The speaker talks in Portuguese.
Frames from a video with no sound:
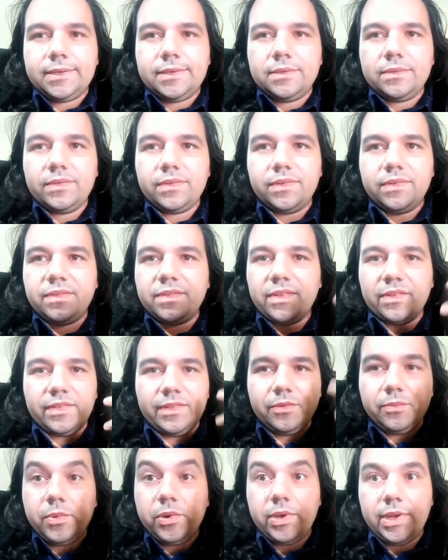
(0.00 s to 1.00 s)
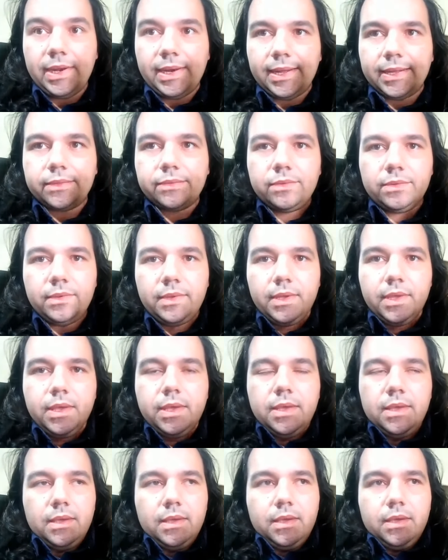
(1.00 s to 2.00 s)
Eu só tenho o meu relato.
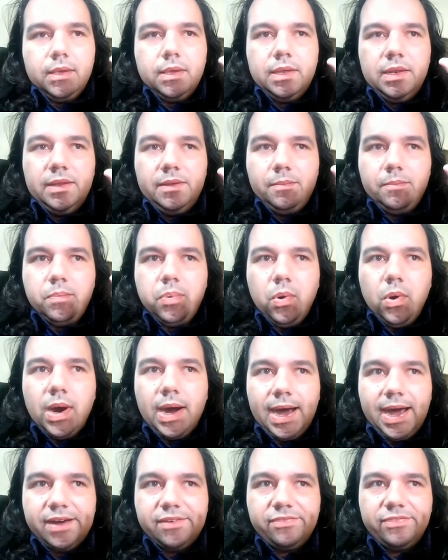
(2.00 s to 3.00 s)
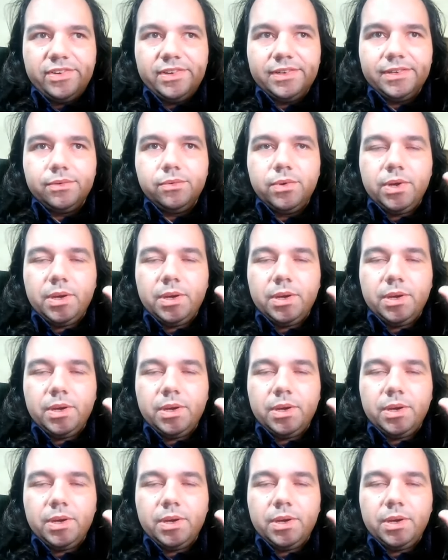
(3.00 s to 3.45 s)
Ele empurrava o